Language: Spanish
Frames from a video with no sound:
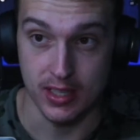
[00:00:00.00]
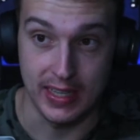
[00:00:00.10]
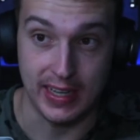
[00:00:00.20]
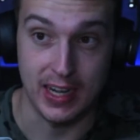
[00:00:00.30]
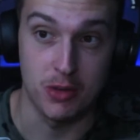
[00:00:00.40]

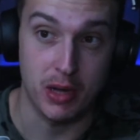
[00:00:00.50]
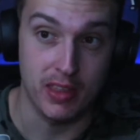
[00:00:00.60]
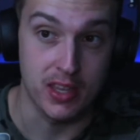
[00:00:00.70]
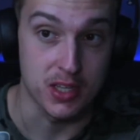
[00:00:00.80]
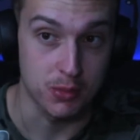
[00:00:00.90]
elige el nombre
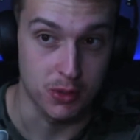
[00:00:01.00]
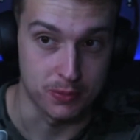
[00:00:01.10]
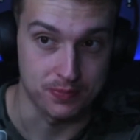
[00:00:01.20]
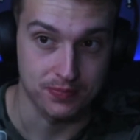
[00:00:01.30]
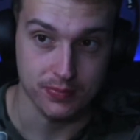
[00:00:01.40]
de James Bond.
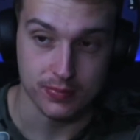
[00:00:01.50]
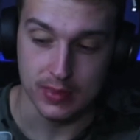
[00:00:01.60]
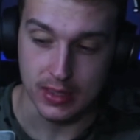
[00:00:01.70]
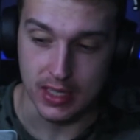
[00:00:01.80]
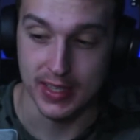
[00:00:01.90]

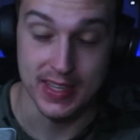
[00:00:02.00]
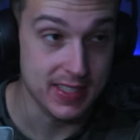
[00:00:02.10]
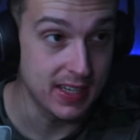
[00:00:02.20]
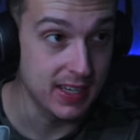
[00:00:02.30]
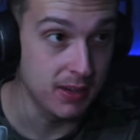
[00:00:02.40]
Y es
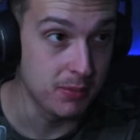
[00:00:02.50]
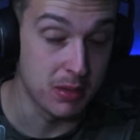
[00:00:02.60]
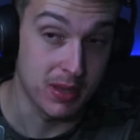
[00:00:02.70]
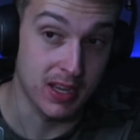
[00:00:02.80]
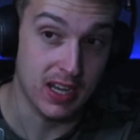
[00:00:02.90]
que él
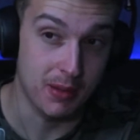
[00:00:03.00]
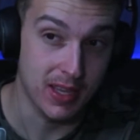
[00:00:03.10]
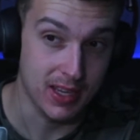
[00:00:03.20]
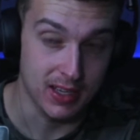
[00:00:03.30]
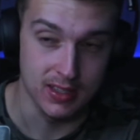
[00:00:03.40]
vivía en
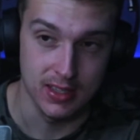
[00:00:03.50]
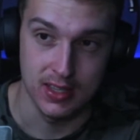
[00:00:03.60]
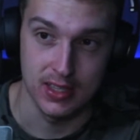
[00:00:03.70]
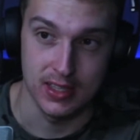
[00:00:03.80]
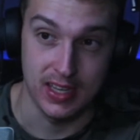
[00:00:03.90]
Jamaica
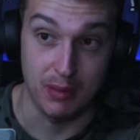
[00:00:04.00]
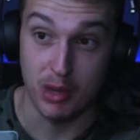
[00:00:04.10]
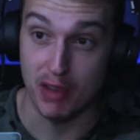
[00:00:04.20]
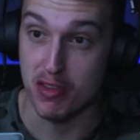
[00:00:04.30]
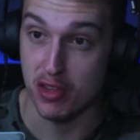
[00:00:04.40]
y era
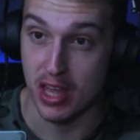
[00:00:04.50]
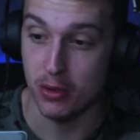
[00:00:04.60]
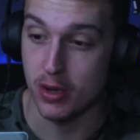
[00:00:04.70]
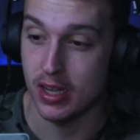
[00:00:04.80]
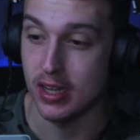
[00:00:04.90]
muy
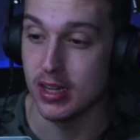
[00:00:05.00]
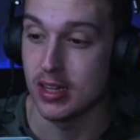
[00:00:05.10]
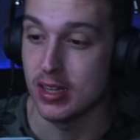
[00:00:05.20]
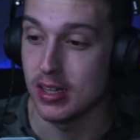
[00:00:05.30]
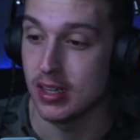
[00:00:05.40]
aficionado
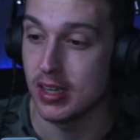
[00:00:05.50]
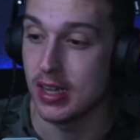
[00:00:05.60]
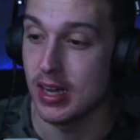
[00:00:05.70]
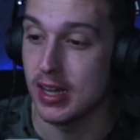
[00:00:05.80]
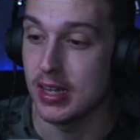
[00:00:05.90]
a,
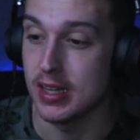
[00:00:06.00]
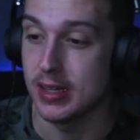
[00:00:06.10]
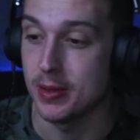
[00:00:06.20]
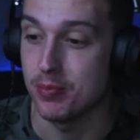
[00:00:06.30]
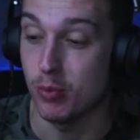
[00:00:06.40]
a,
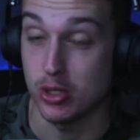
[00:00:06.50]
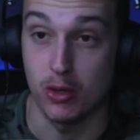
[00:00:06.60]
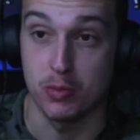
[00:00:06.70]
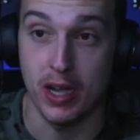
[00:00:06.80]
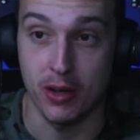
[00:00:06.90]
la, pues a
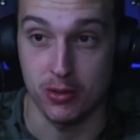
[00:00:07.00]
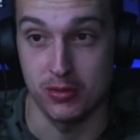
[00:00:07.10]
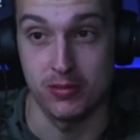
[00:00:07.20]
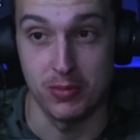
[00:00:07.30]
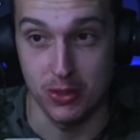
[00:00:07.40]
los pájaros,
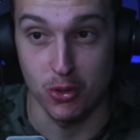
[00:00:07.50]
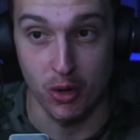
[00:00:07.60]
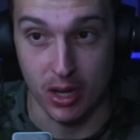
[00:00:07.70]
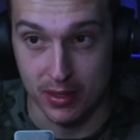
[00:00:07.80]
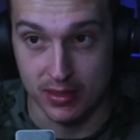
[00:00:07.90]
dice
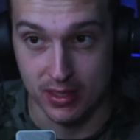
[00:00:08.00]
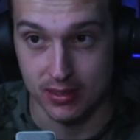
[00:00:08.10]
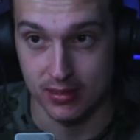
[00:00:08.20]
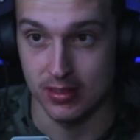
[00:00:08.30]
vulgarmente.